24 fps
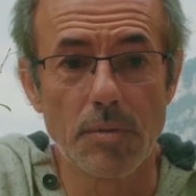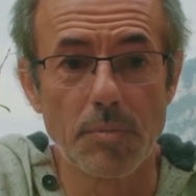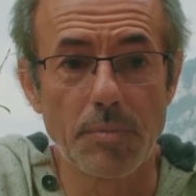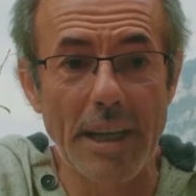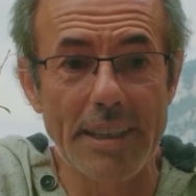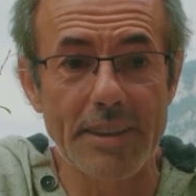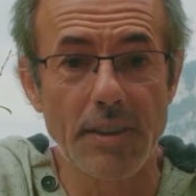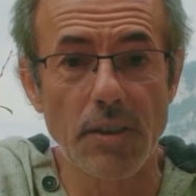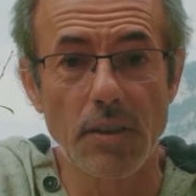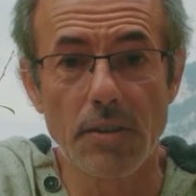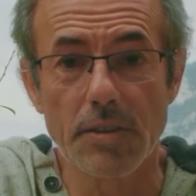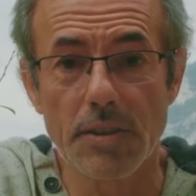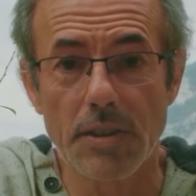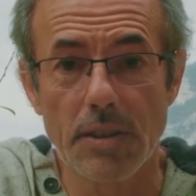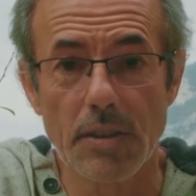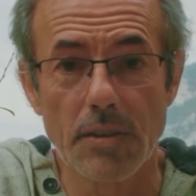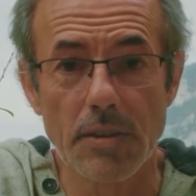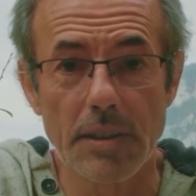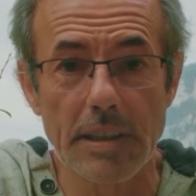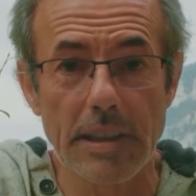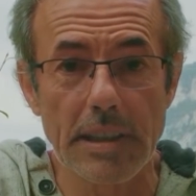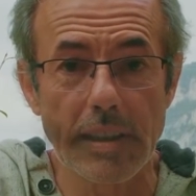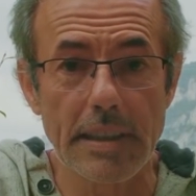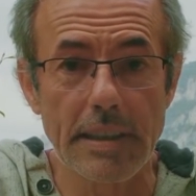personnes
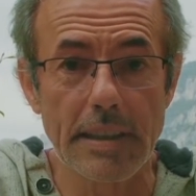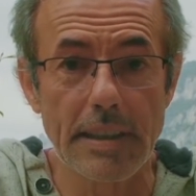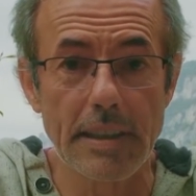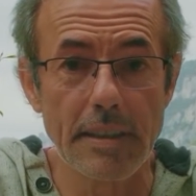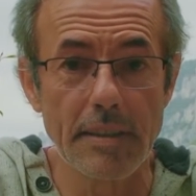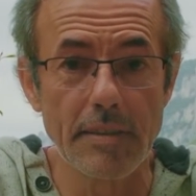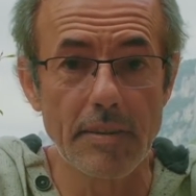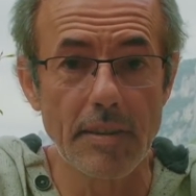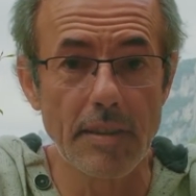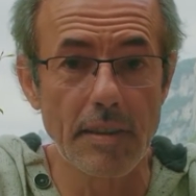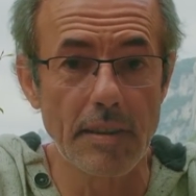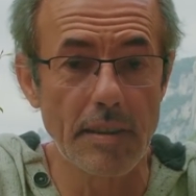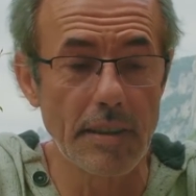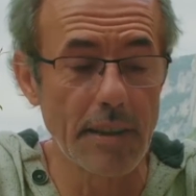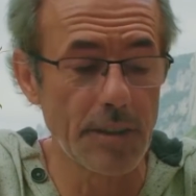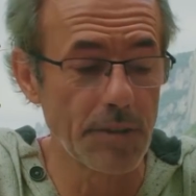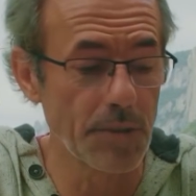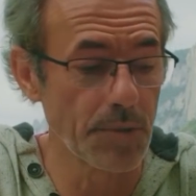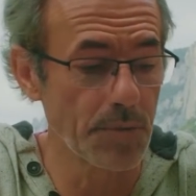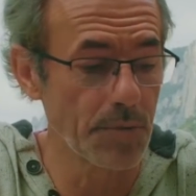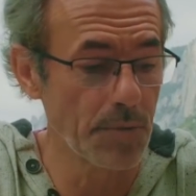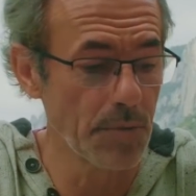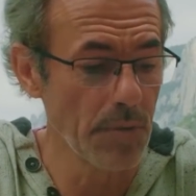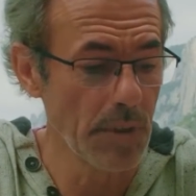qui ont écrit des livres
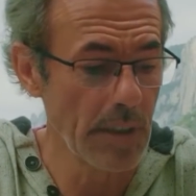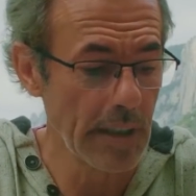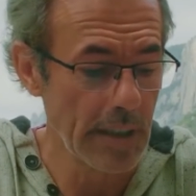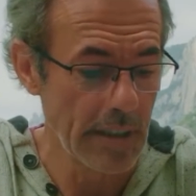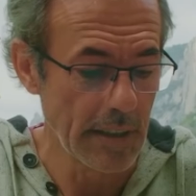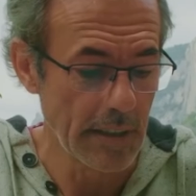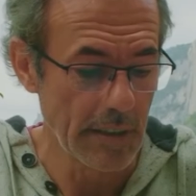là-dessus.